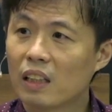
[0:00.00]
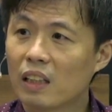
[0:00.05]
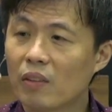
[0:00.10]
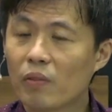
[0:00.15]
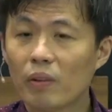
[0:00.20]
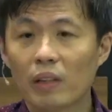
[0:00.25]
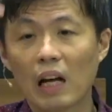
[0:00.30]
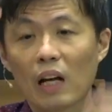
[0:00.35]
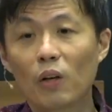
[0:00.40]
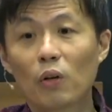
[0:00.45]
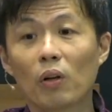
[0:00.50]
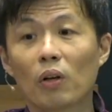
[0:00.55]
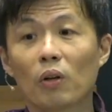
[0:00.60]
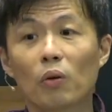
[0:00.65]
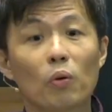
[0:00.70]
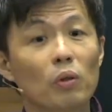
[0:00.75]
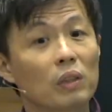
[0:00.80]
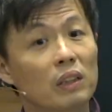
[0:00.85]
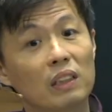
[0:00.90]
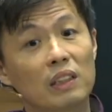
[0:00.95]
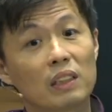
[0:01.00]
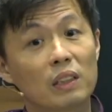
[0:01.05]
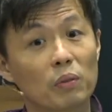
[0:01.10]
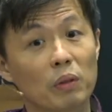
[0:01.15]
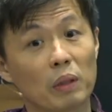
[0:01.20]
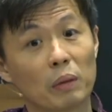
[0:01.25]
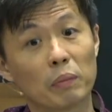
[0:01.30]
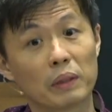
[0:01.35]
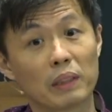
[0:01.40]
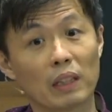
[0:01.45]
因为她逻辑思
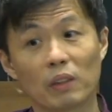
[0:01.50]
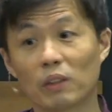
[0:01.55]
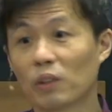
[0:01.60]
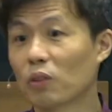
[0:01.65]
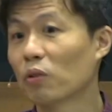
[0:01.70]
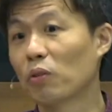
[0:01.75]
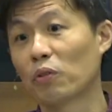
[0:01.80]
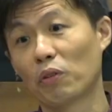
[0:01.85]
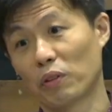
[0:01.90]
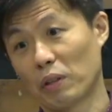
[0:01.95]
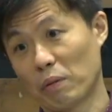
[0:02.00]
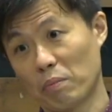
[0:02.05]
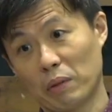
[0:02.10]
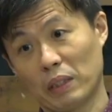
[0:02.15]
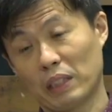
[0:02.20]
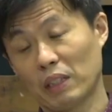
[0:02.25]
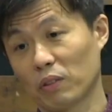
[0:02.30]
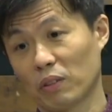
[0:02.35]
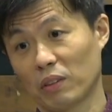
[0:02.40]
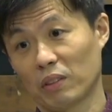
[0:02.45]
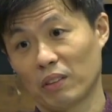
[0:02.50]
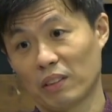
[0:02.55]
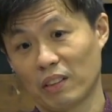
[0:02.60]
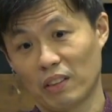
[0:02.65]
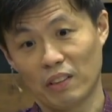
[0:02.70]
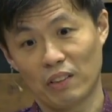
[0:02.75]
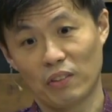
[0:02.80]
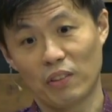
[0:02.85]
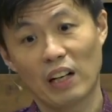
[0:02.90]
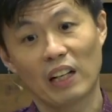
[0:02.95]
维比较，你说女人比较、
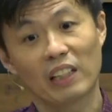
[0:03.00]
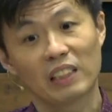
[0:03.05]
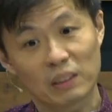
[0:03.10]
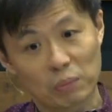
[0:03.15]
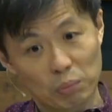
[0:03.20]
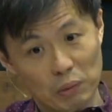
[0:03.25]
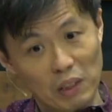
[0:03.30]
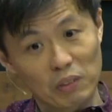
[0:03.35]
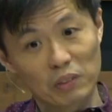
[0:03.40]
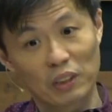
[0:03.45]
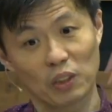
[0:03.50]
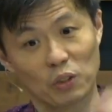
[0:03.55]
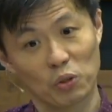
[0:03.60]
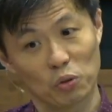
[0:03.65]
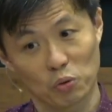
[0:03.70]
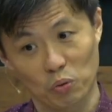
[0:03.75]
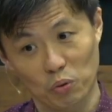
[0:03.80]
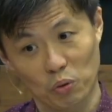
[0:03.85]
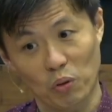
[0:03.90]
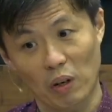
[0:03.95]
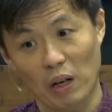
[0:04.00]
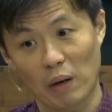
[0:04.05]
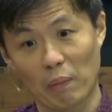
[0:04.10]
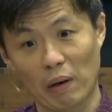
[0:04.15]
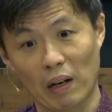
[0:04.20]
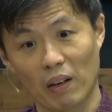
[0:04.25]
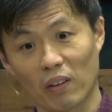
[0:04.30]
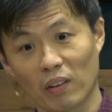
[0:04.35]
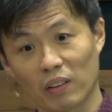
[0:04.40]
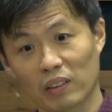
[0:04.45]
女孩子比较成熟快
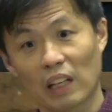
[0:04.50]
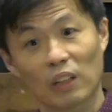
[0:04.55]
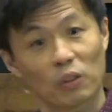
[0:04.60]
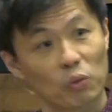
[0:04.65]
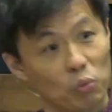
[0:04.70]
嘛，哈，她